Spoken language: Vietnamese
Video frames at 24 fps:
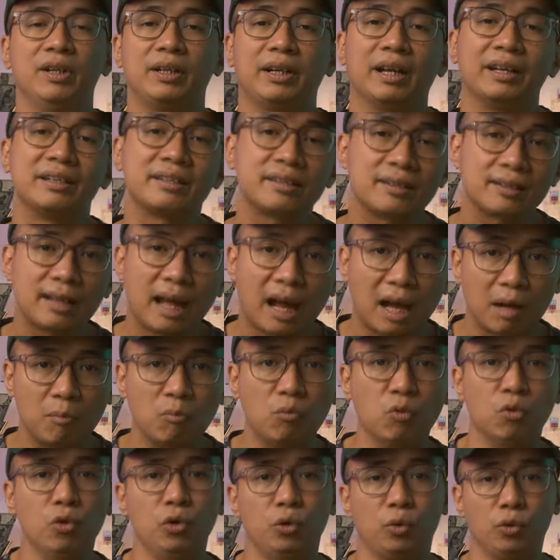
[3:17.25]
với cái style
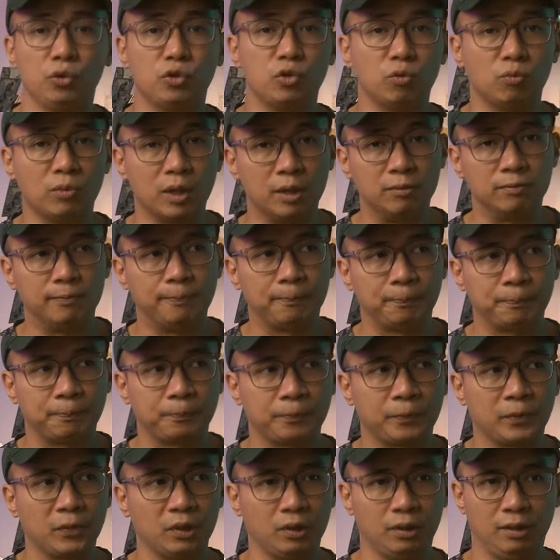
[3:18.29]
mùi của Trung Đông
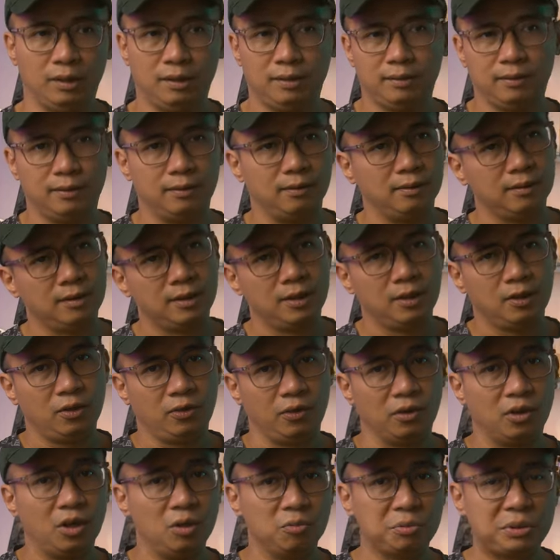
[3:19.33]
nó, nó,
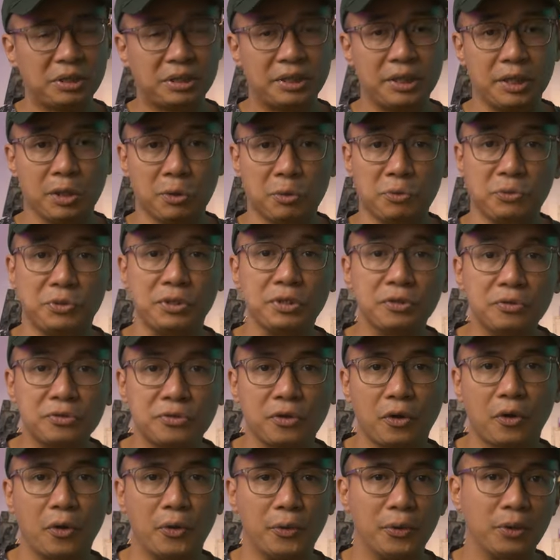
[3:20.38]
nó không cái kiểu dữ
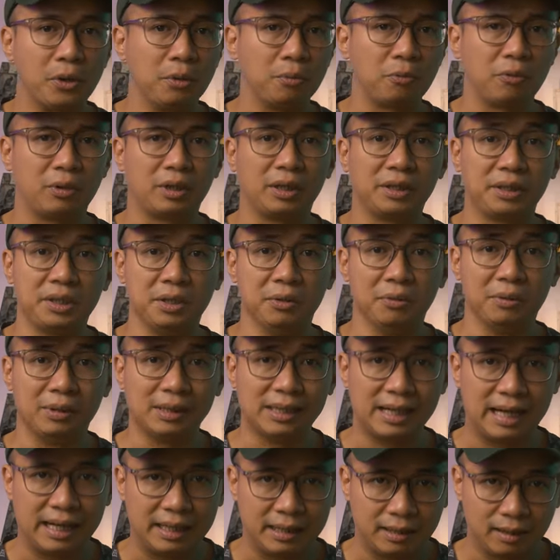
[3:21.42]
dội nó không có cái kiểu
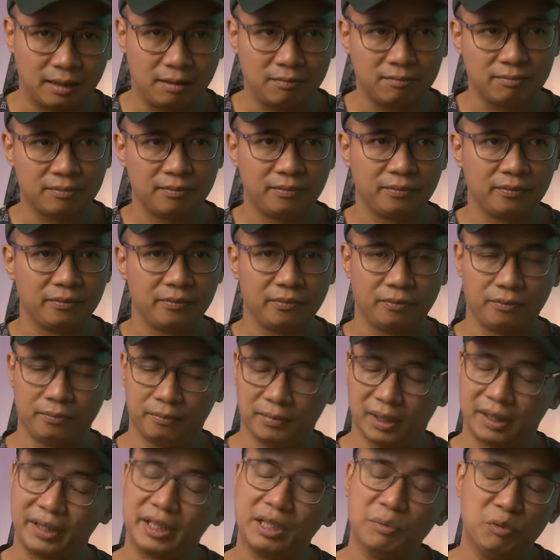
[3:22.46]
gai góc
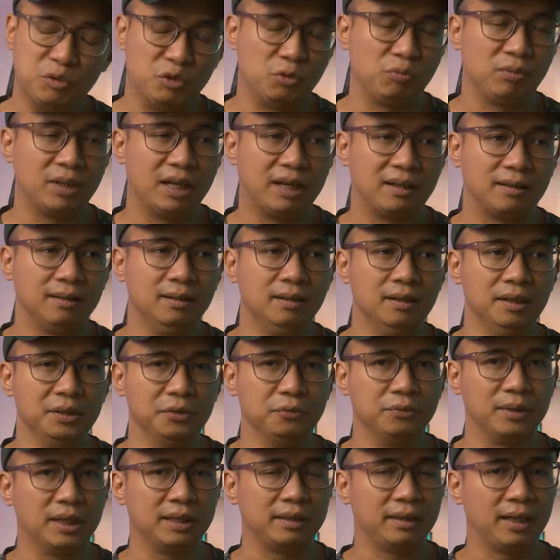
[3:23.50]
mà khi mà chúng ta
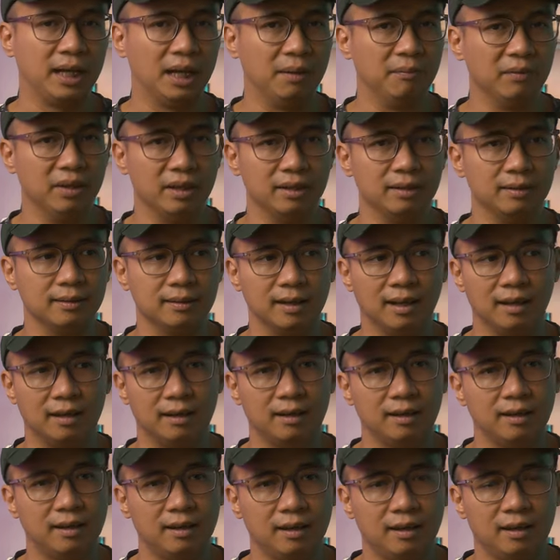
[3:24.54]
ngửi chúng ta sẽ cảm thấy là
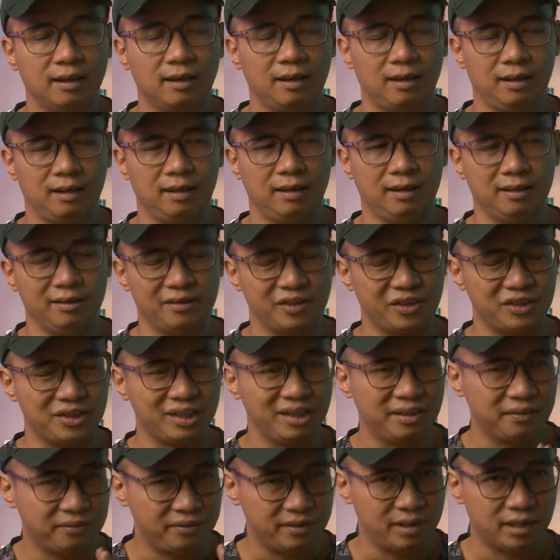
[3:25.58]
uh, nó
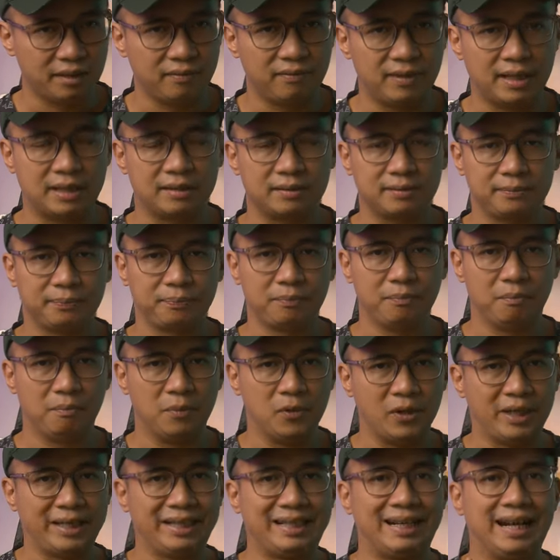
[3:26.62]
rất là vừa vặn
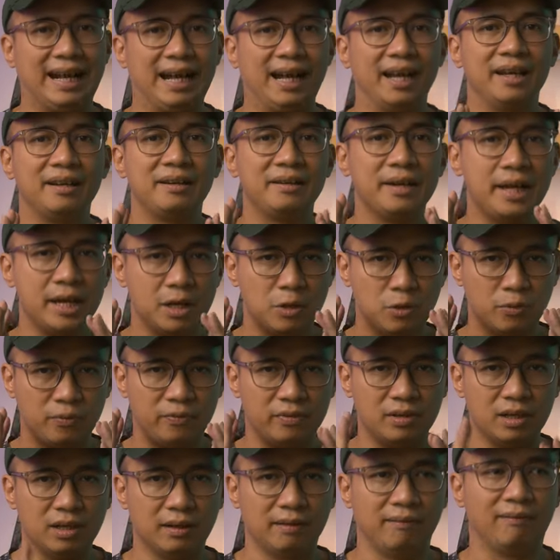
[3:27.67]
mọi cái đều
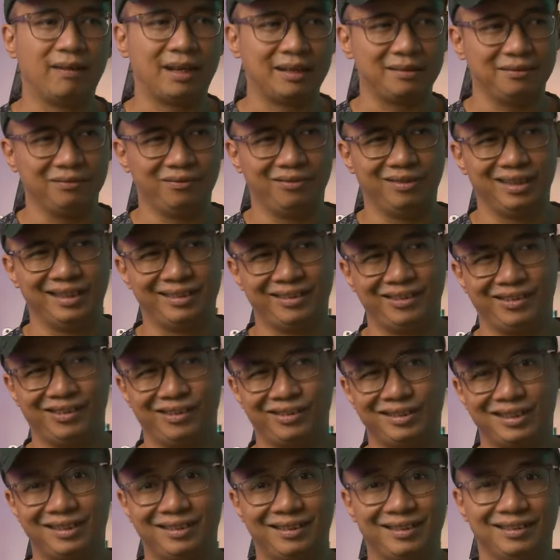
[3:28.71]
vừa vặn và
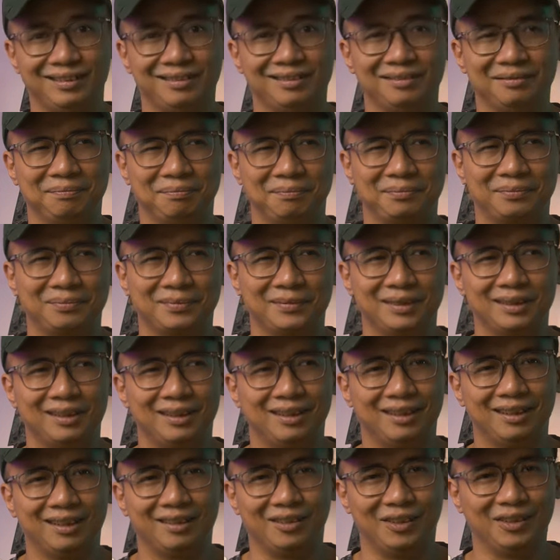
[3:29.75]
nó rất là
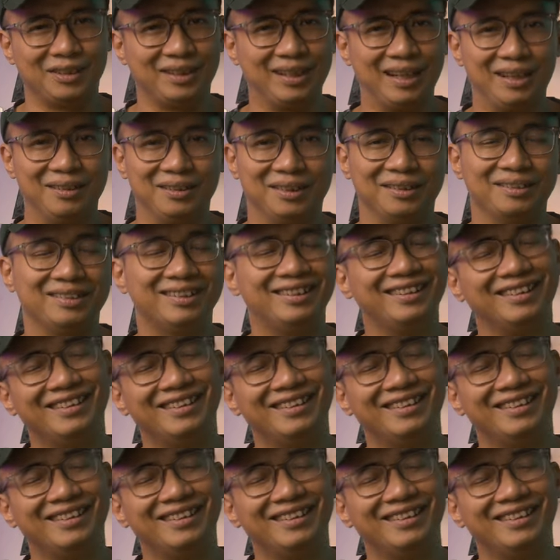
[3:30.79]
nó thế nào nhỉ